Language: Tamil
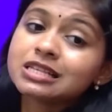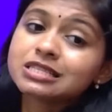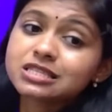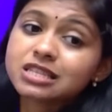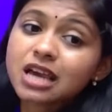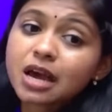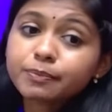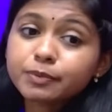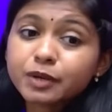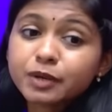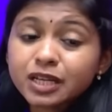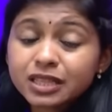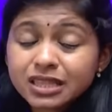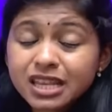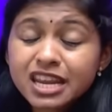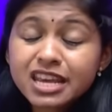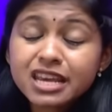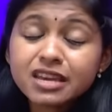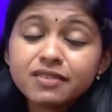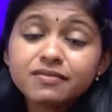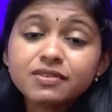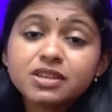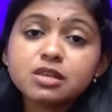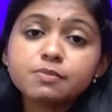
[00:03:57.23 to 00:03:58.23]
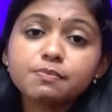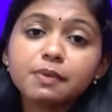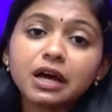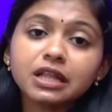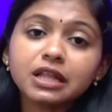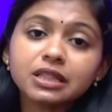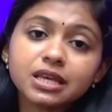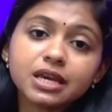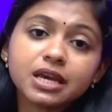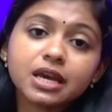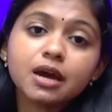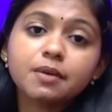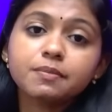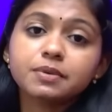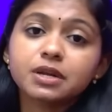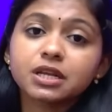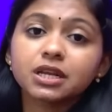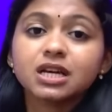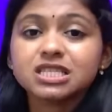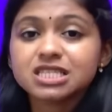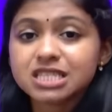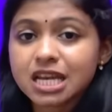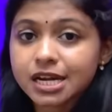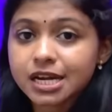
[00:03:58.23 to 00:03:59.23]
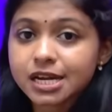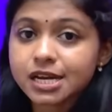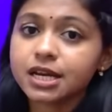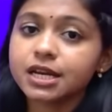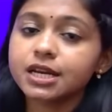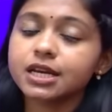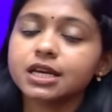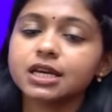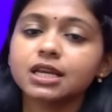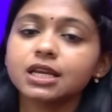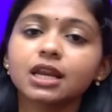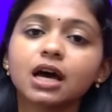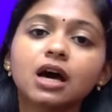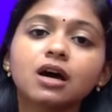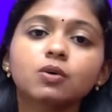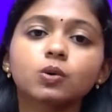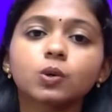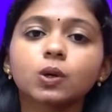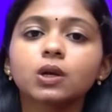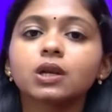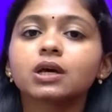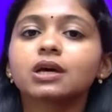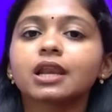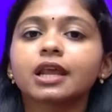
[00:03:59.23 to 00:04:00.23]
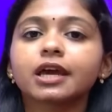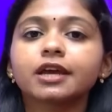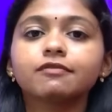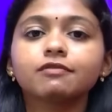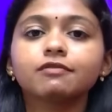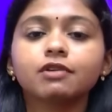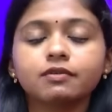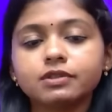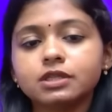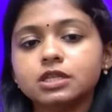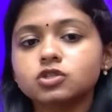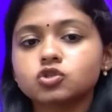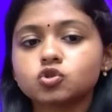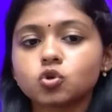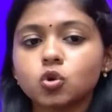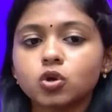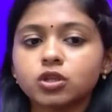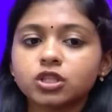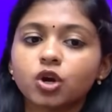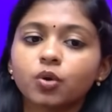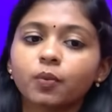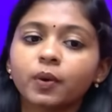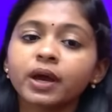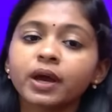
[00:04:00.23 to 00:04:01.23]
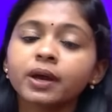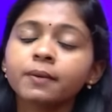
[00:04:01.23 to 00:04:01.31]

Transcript: சாப்டர் த்ரீ வந்து பார்த்தீங்க அப்படின்னா சண்டே அன்னைக்கு நான் உங்களுக்கு லைவ்ல வந்து சொல்லி தருவேன்